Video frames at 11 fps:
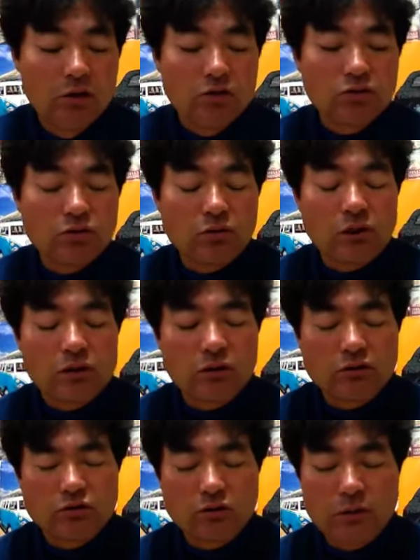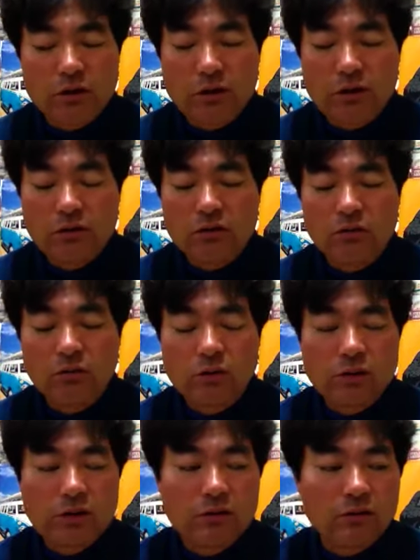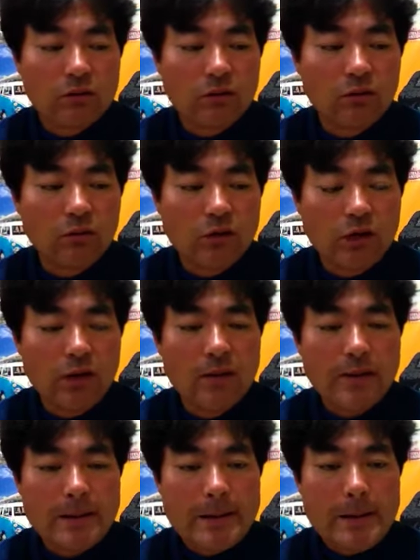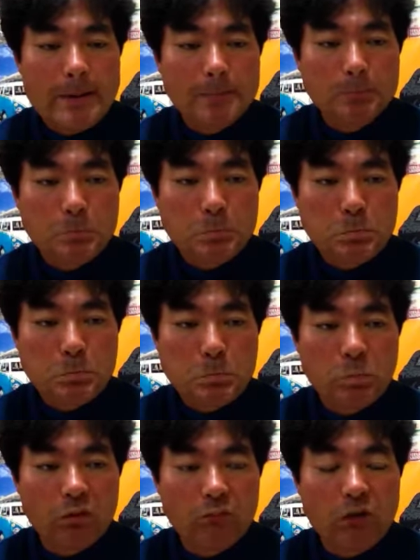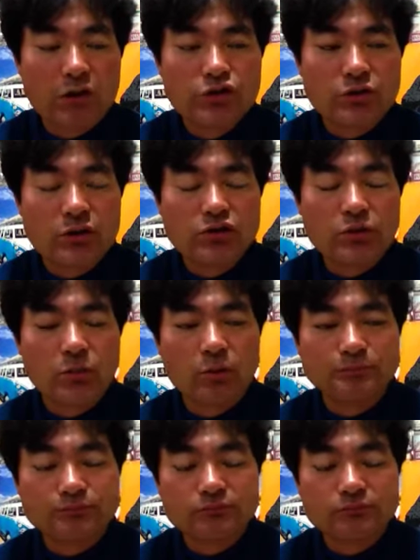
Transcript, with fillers: ちょっとそのあたりがちょっとまだね、なんとも言えないんですけれどもね。はい。うん。まあ、いずれにしても、